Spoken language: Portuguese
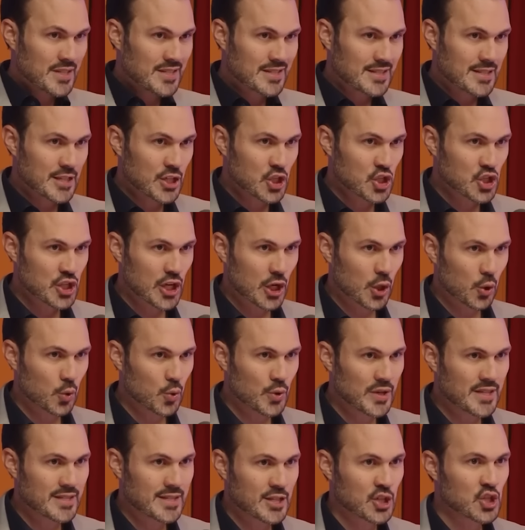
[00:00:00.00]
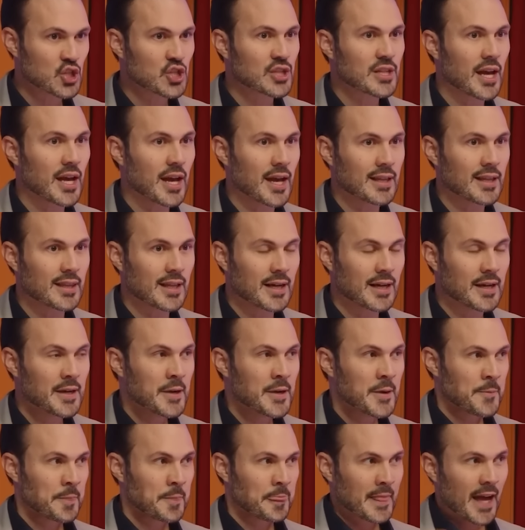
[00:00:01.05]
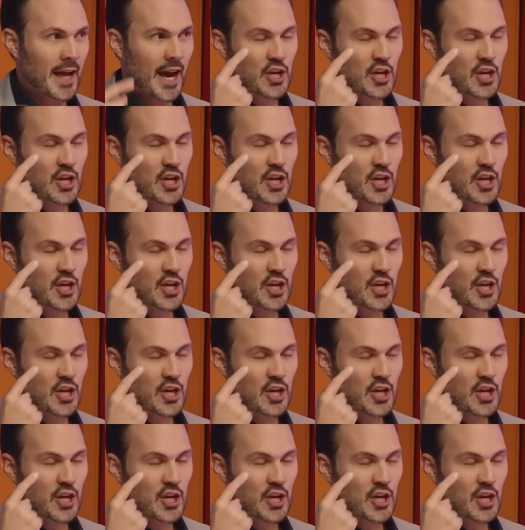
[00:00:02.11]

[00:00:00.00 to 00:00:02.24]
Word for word: existe luz externa. Exatamente.